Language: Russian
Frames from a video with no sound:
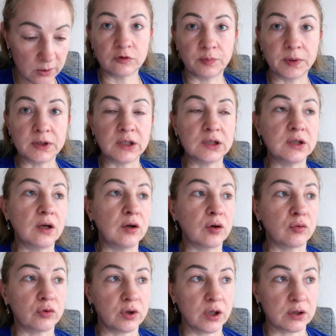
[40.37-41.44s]
В
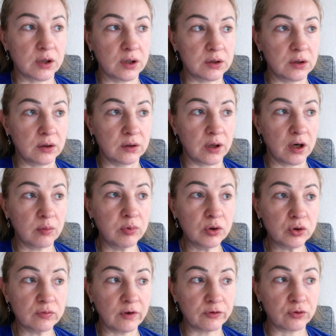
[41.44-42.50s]
понедельник вот я сходила на
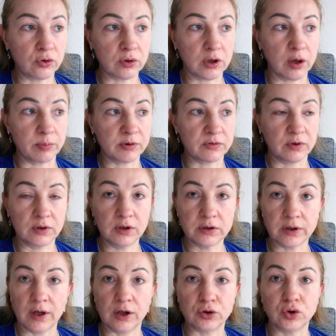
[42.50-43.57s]
работу, во вторник я
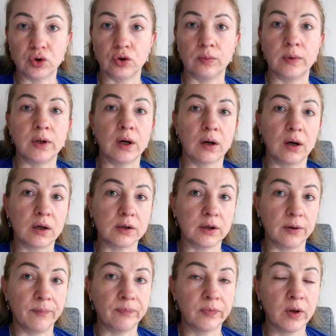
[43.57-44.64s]
позвонила, сказала, что-то у меня
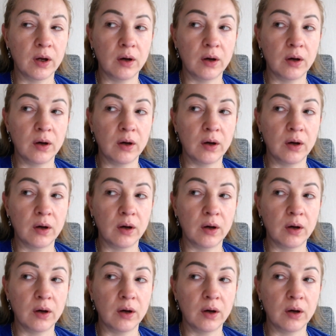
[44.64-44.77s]
как-то